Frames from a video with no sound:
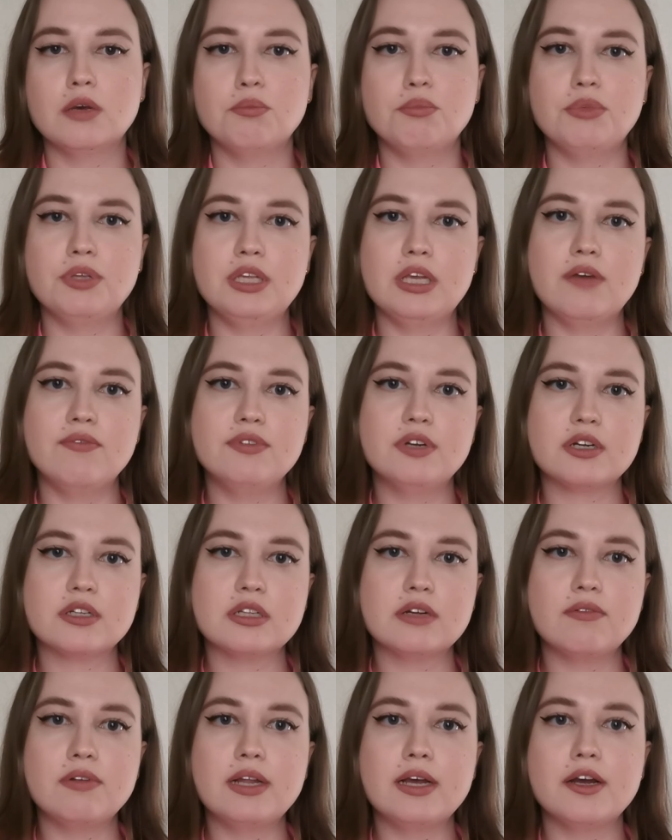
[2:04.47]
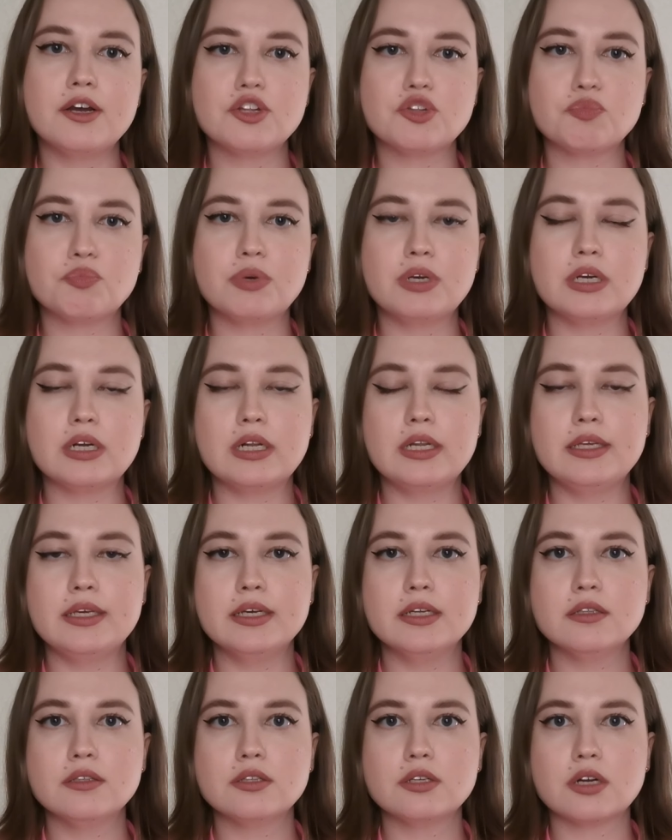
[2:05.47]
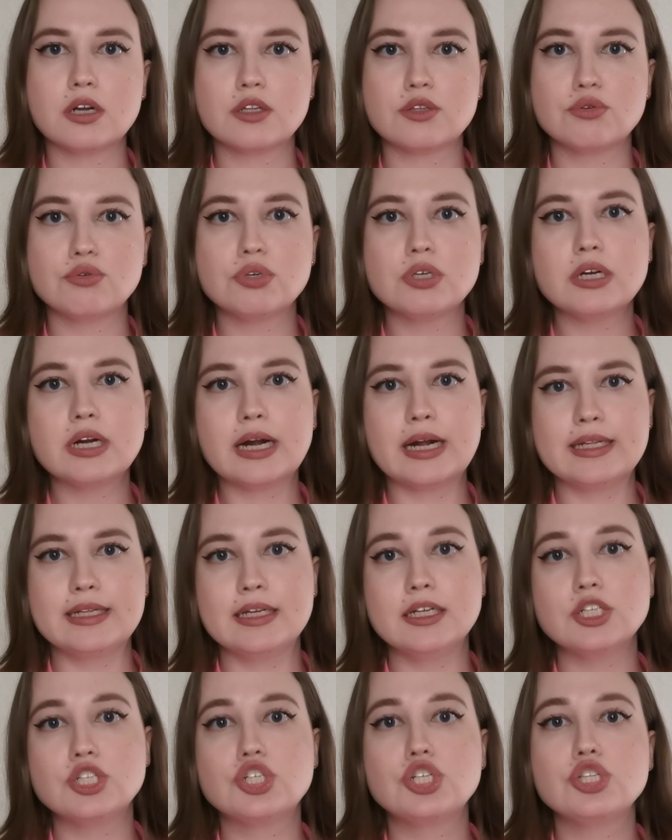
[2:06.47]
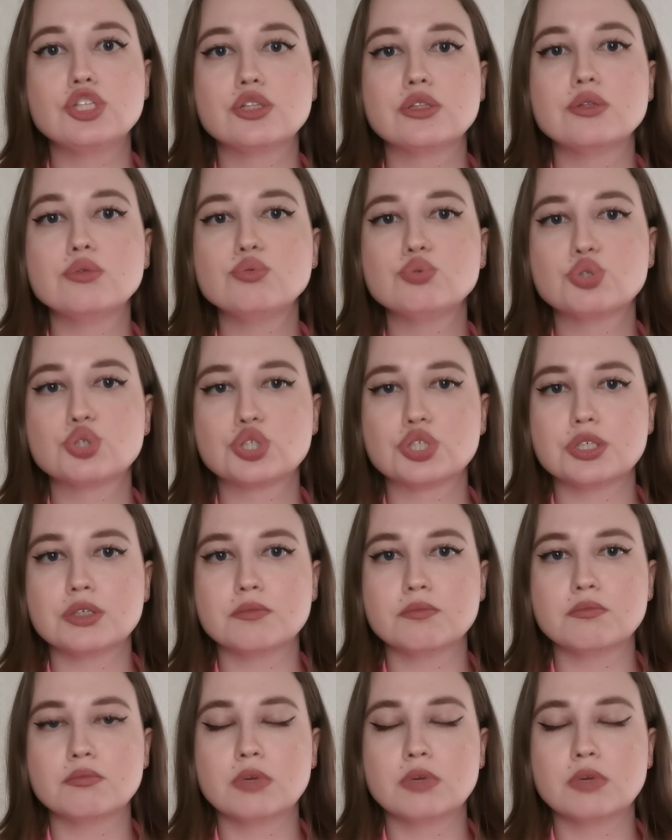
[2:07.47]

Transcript: Меня вдохновляют мои клиенты, которые хотят жить лучше.